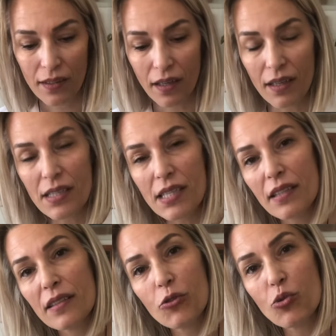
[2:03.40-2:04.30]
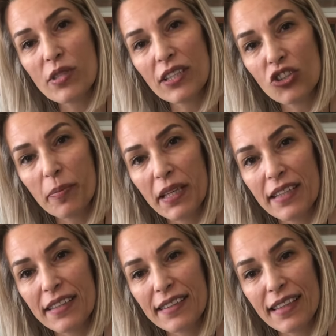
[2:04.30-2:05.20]
Asla kuzey
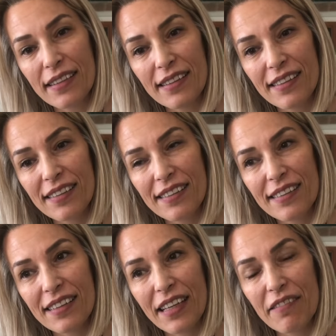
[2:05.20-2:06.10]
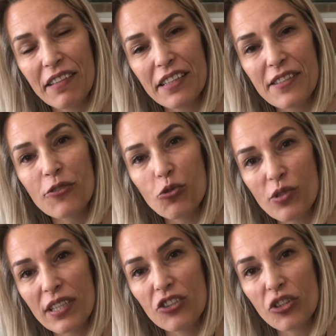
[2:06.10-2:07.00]
cephelerine, e, evlerinizin
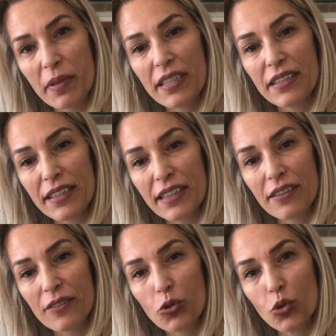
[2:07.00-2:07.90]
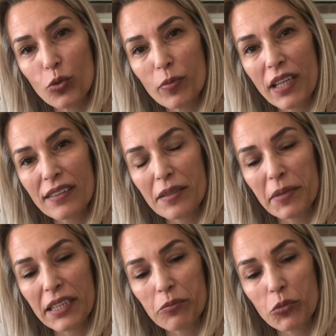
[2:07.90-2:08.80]
kuzey cephelerine
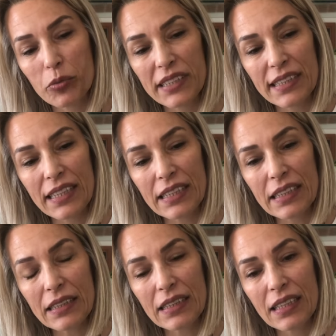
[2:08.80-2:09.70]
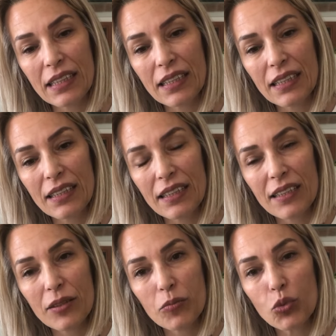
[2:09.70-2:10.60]
konumlandırmayın bu bitkileri.
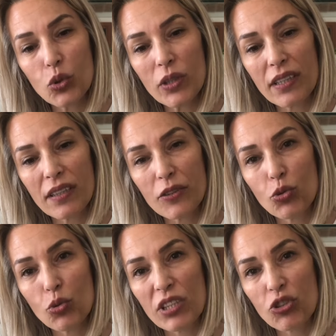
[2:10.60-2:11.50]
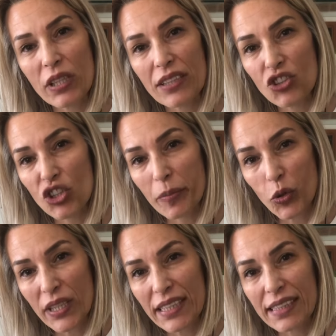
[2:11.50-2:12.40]
Mutlaka güneş olan cam
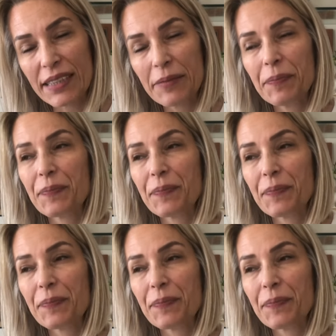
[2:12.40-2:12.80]
önlerine,